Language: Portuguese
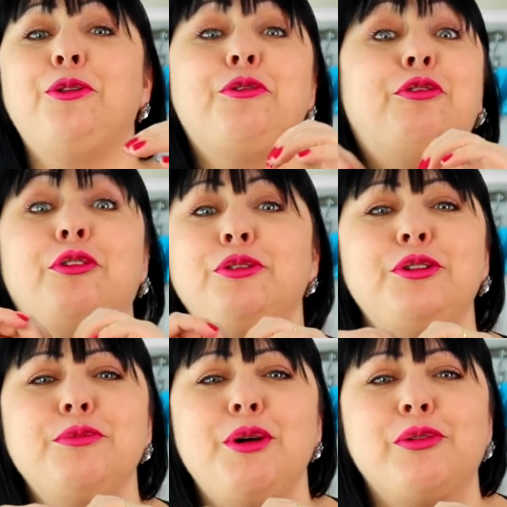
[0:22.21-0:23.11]
Do fundo
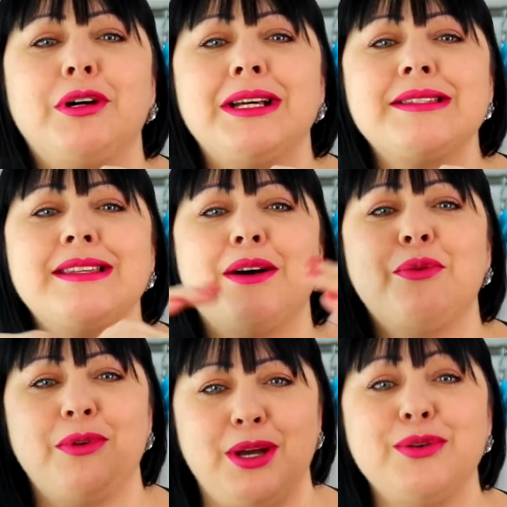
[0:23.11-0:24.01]
do meu
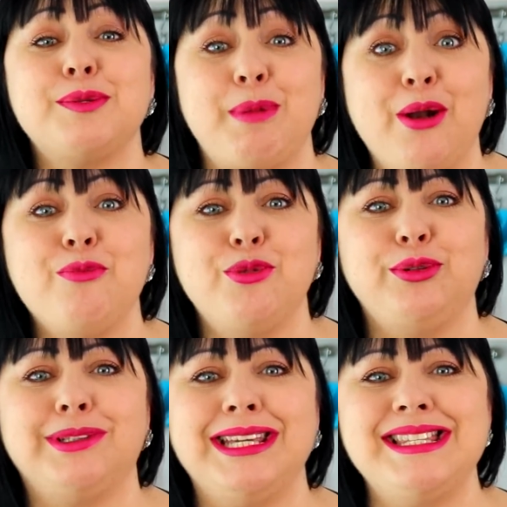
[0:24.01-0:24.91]
coração, eu espero
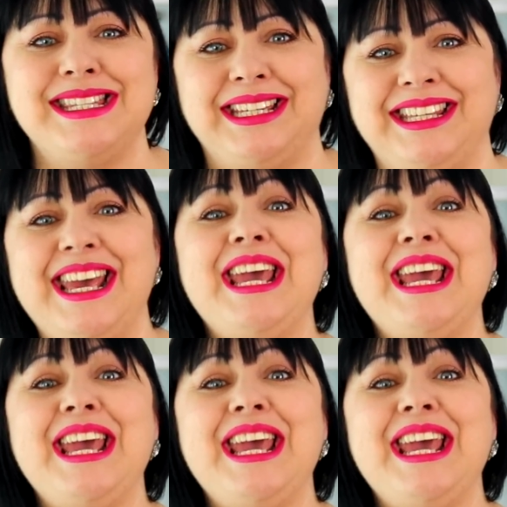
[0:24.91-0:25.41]
muito que sim.